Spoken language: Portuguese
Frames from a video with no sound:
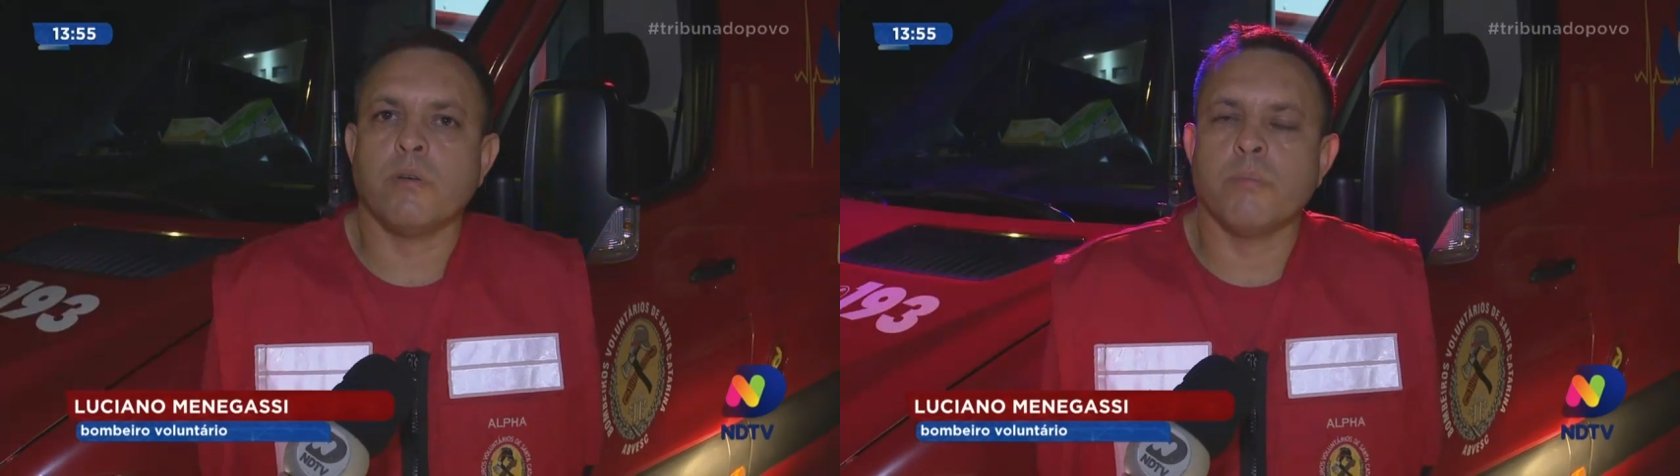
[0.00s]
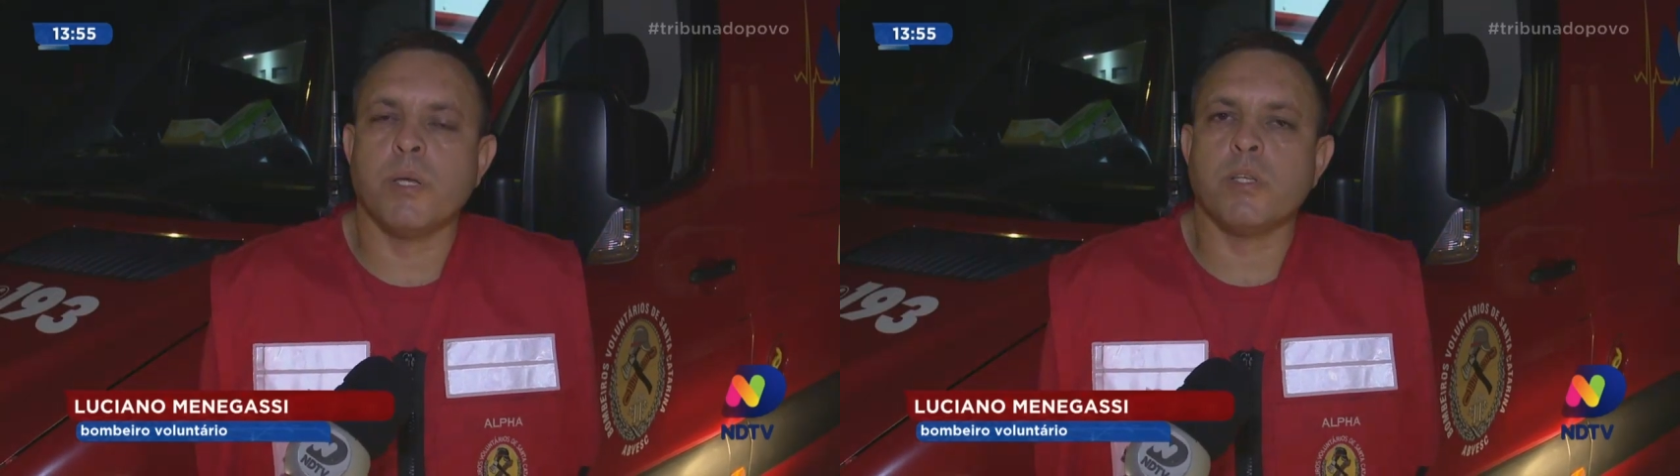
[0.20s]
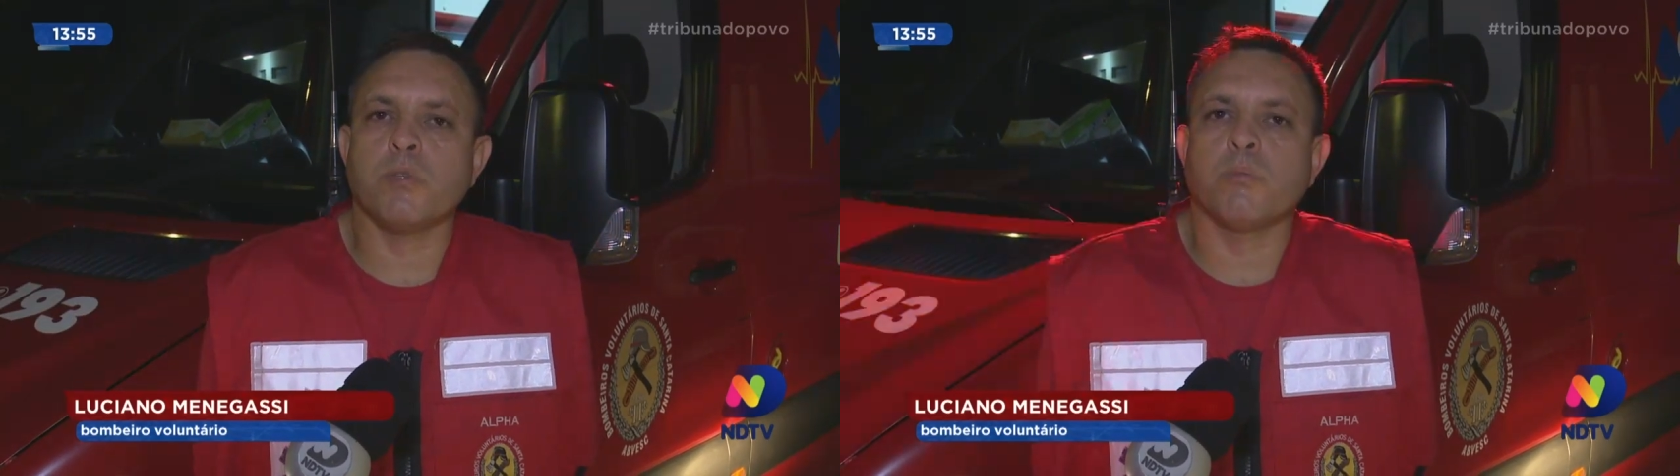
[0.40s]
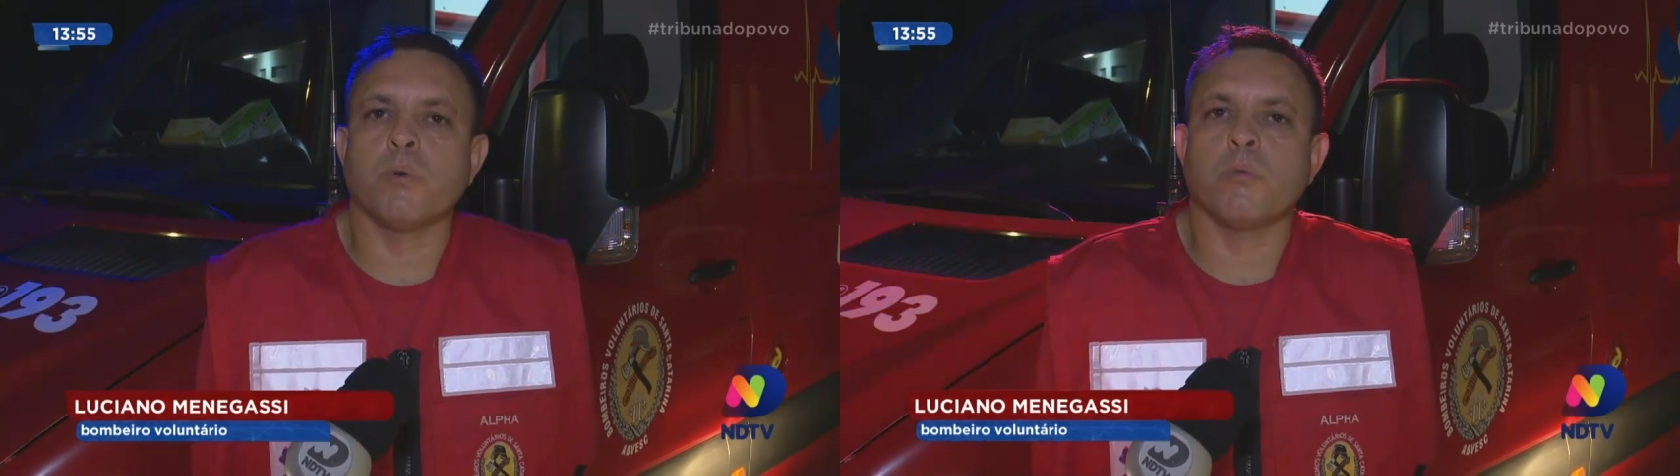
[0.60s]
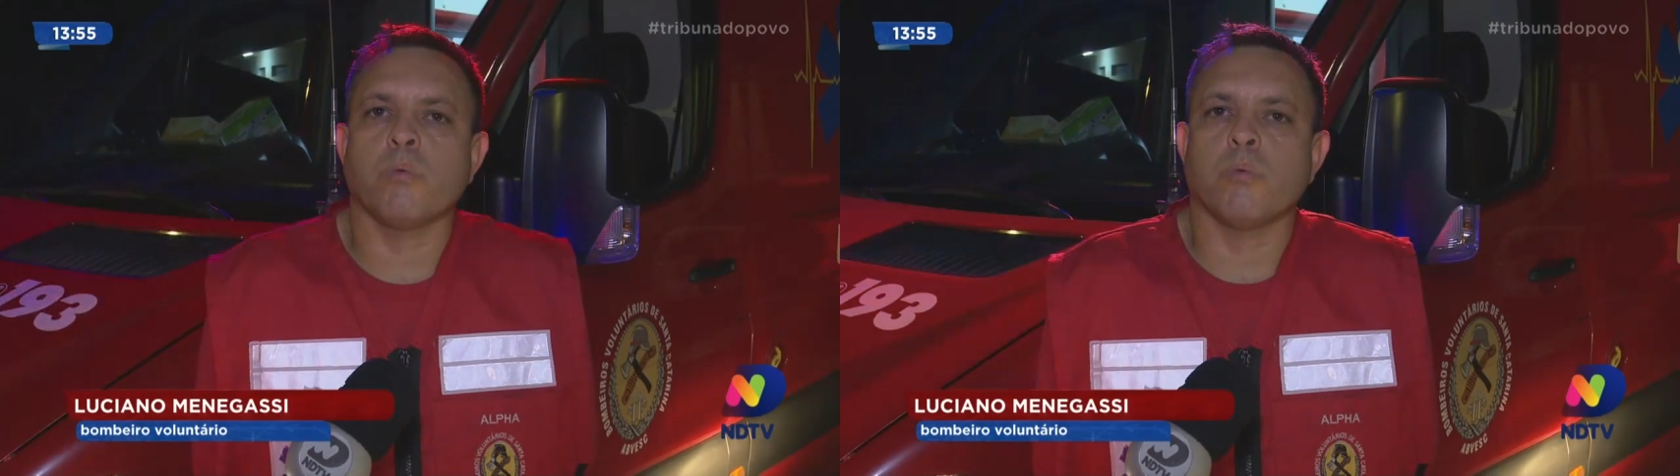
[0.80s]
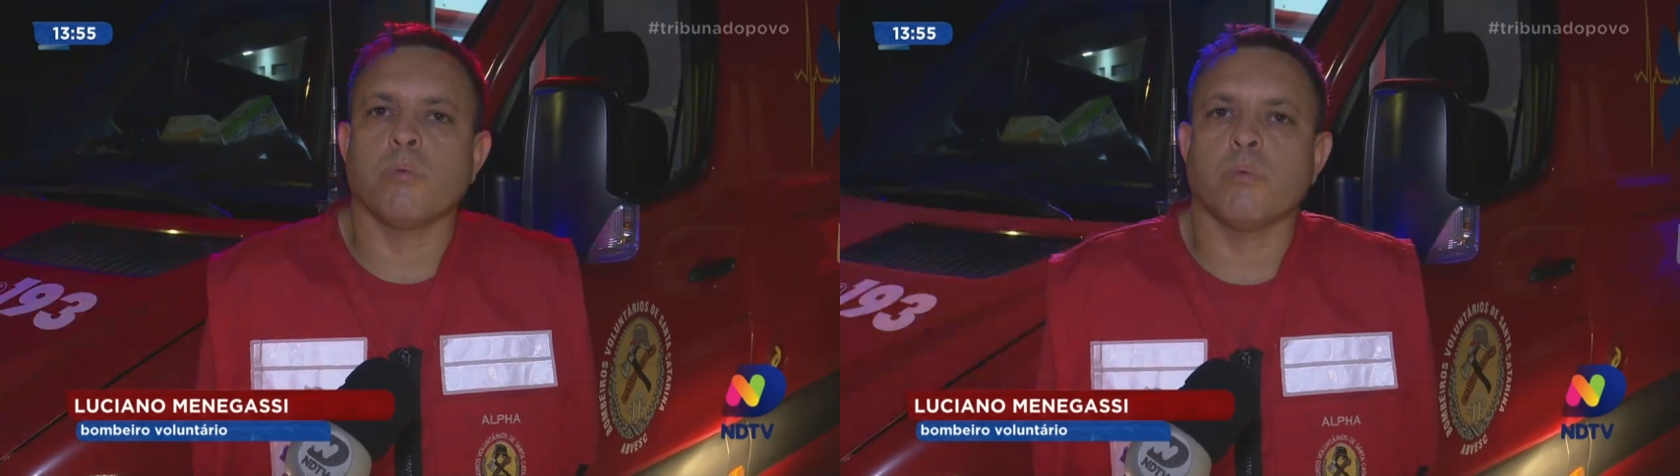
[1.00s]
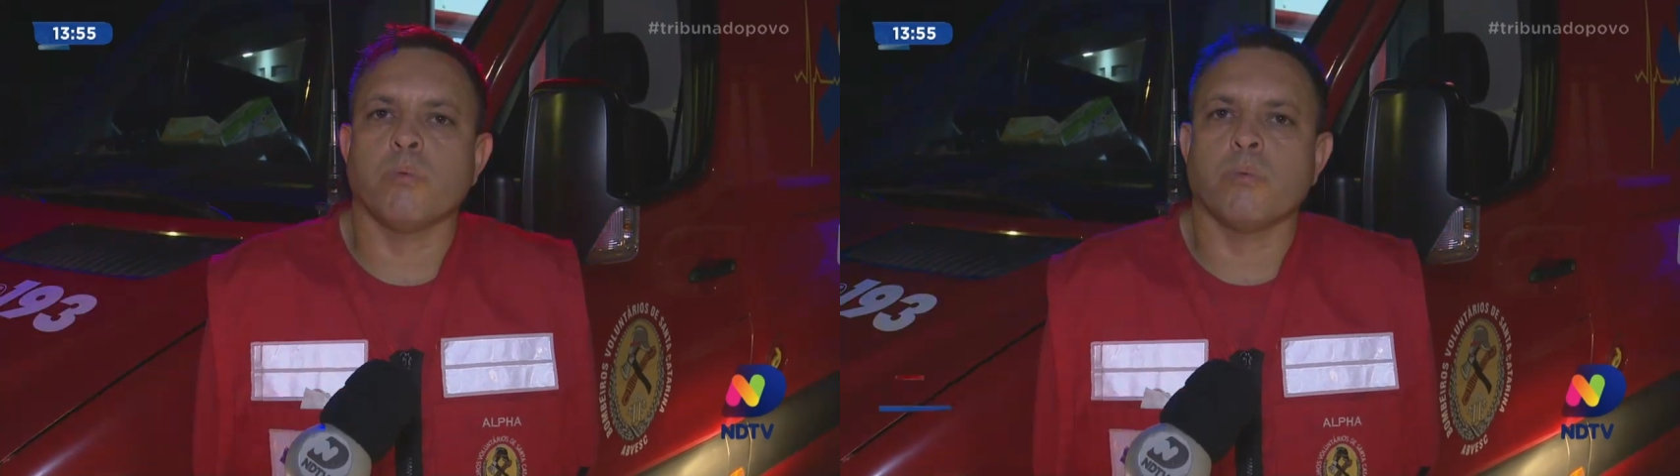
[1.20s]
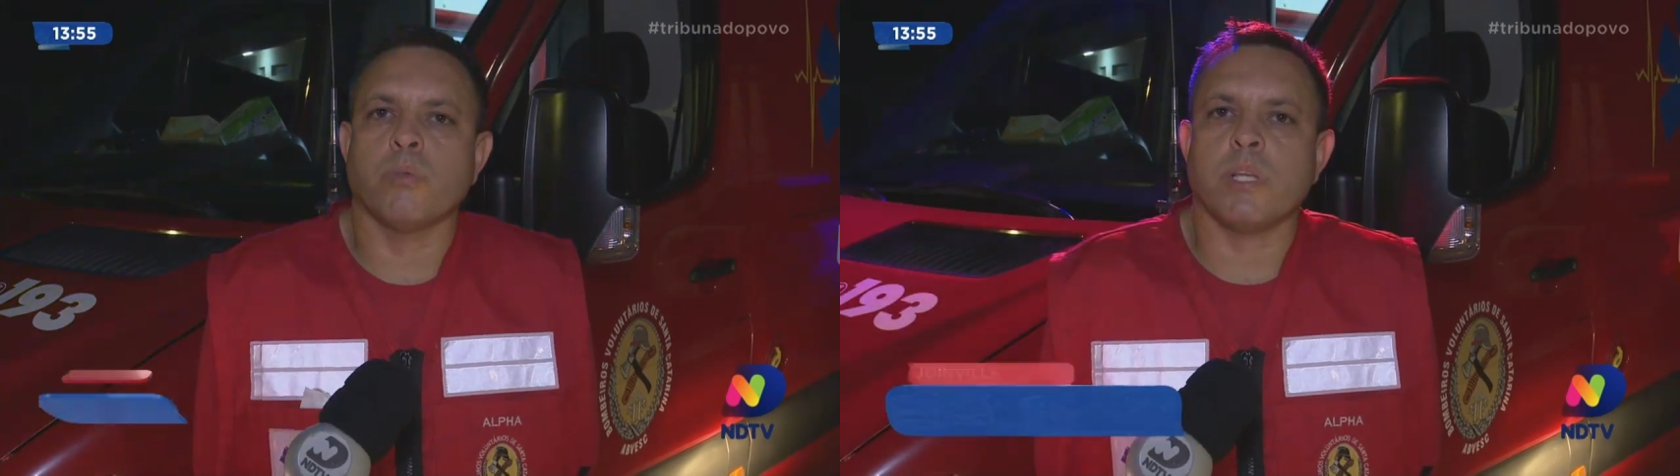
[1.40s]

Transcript: o mesmo com